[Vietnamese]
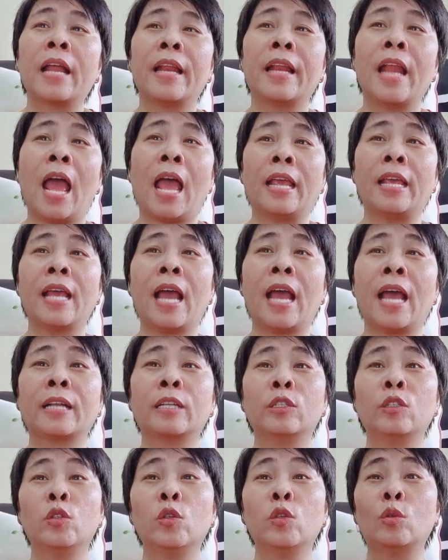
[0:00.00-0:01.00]
để
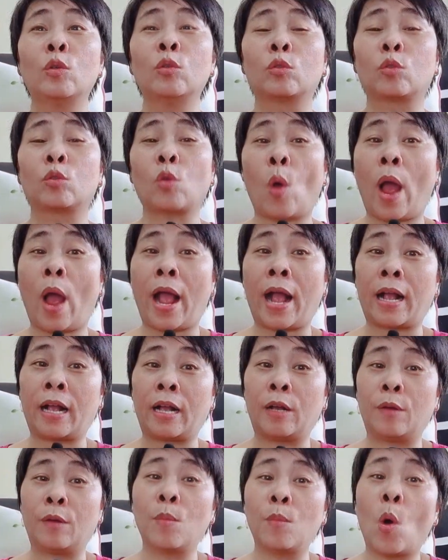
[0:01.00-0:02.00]
anh chu
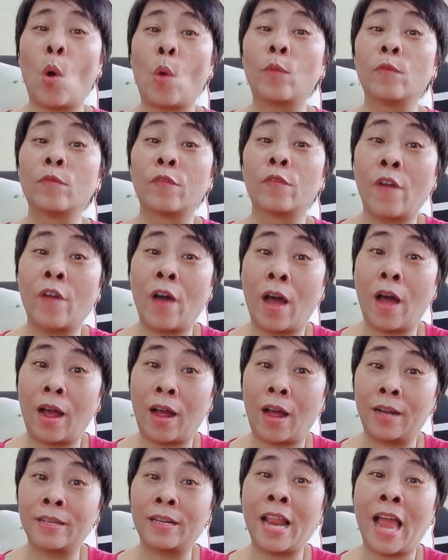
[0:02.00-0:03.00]
toàn bổn
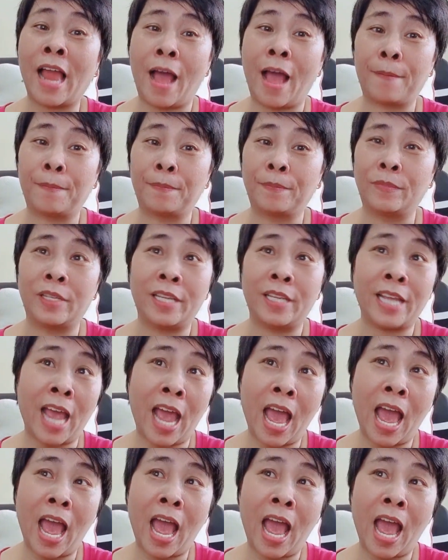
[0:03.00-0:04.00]
phận làm
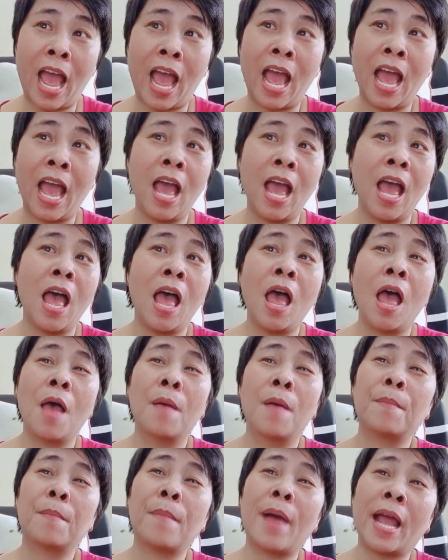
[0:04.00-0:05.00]
cha
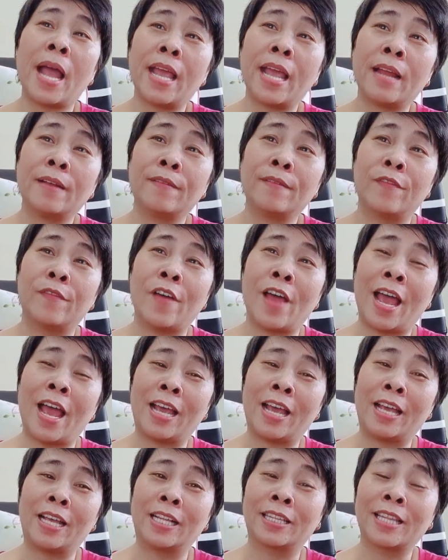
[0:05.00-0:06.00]
mai anh
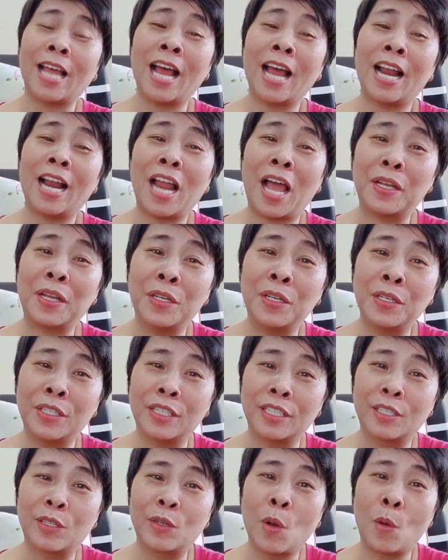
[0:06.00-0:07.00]
về ta lại
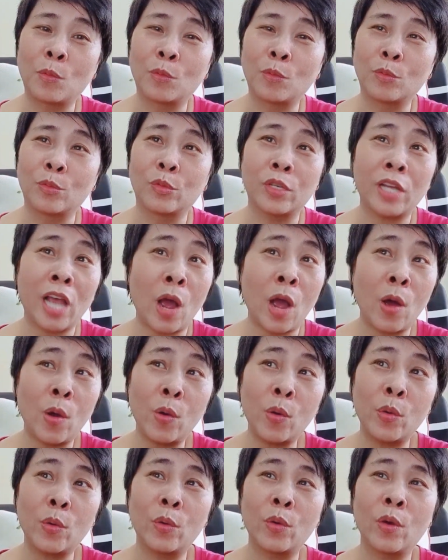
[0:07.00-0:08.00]
được cùng
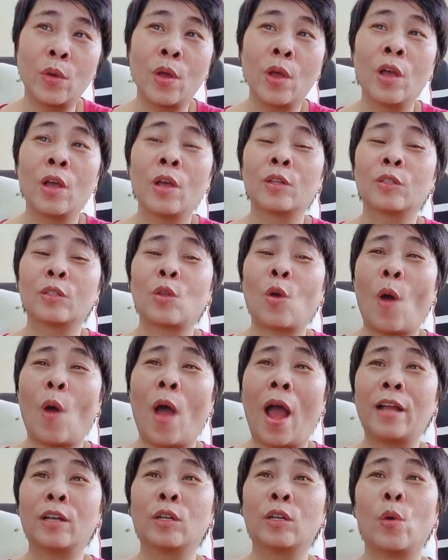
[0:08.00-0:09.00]
nhau
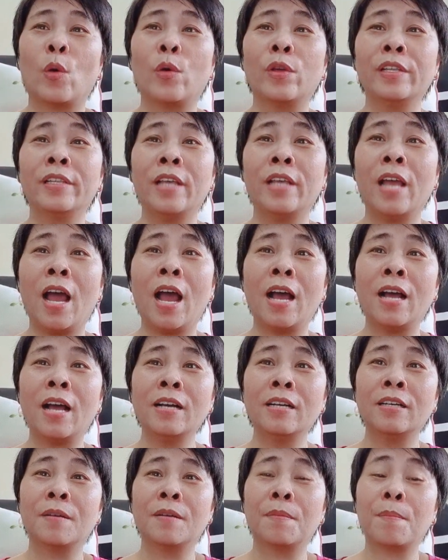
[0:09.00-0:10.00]
thỏa nỗi
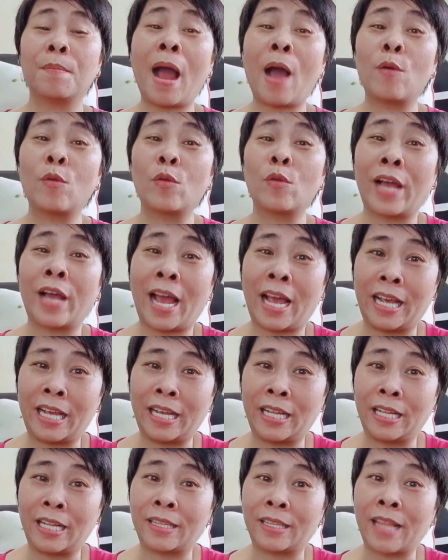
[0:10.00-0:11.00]
nhớ bao
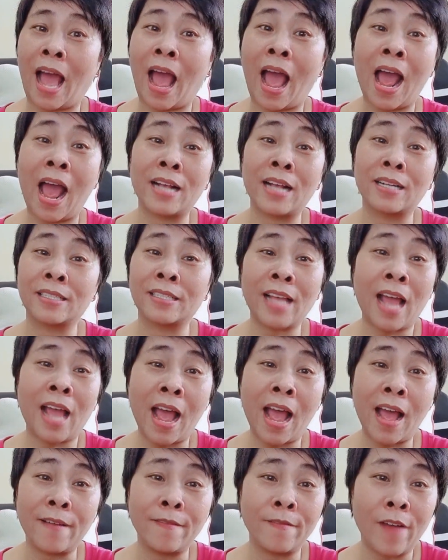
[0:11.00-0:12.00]
ngày ta
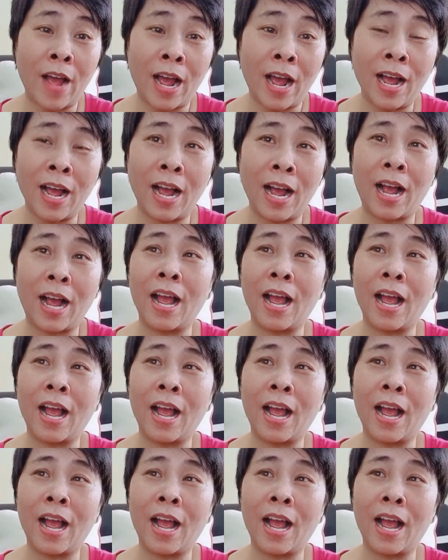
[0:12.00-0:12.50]
xa vắng